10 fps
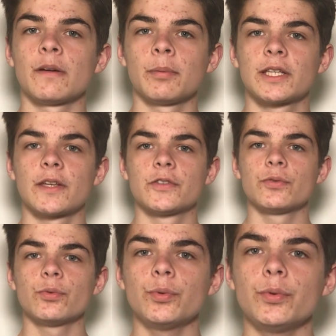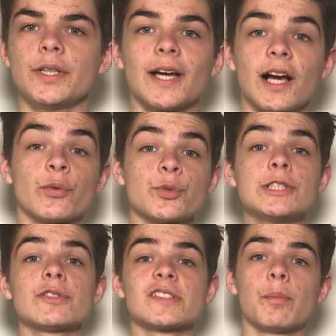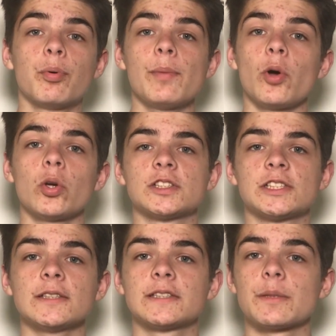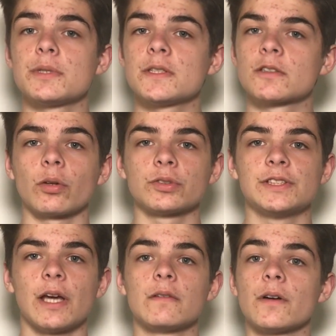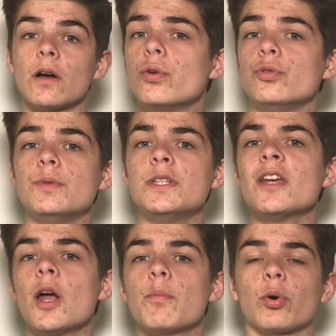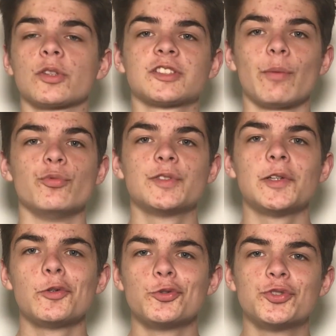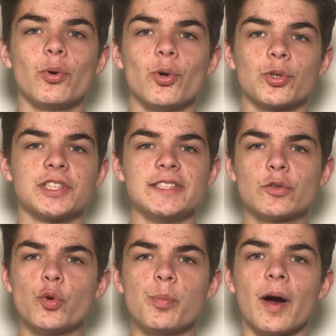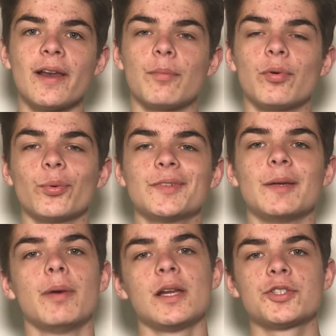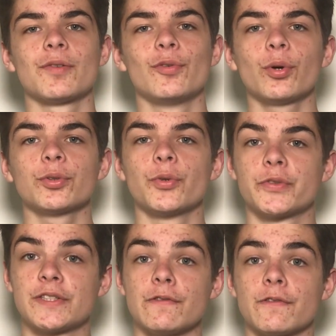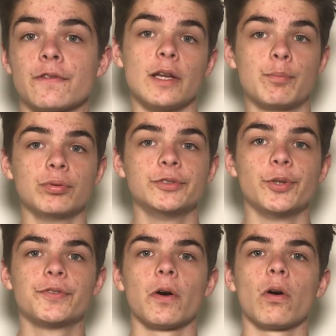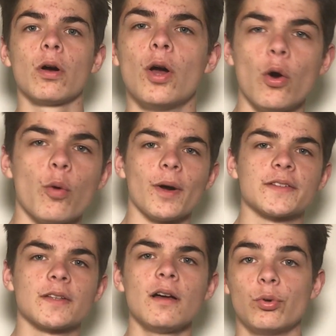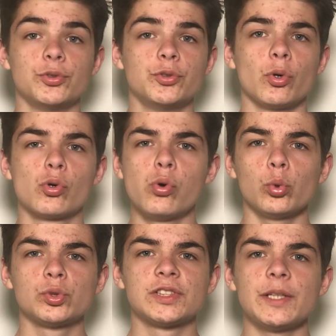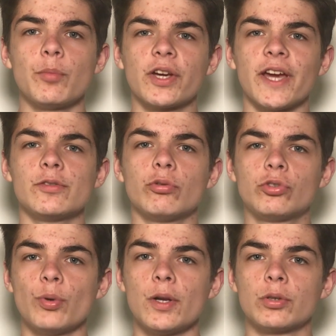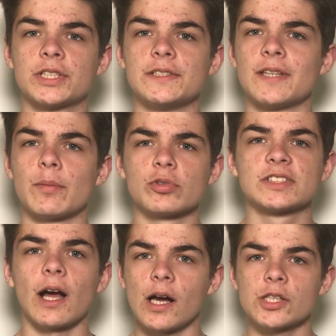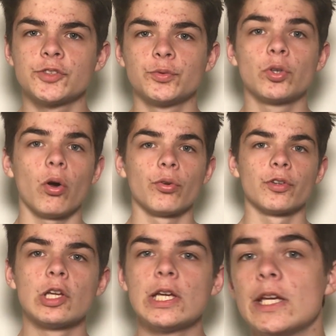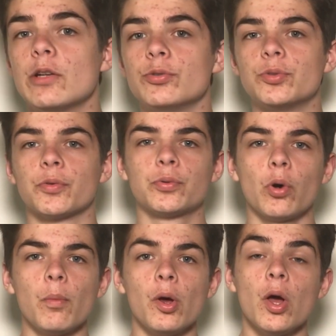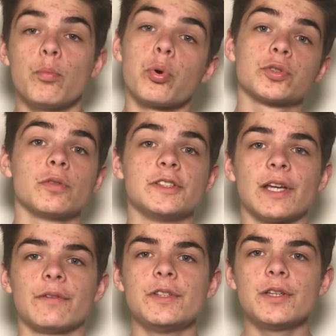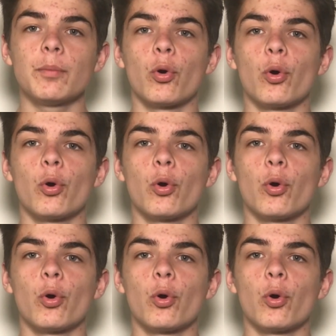fabrication est raconté dans un poème ancien des mythes scandinaves. Une nuit, pour s'amuser, le dieu Loki coupa la blonde et belle chevelure de Sif, l'épouse de Thor. Au matin, le dieu courroucé manqua de tuer Loki tellement sa rage fut grande, et le dieu fourbe, pour sauver sa vie, hein,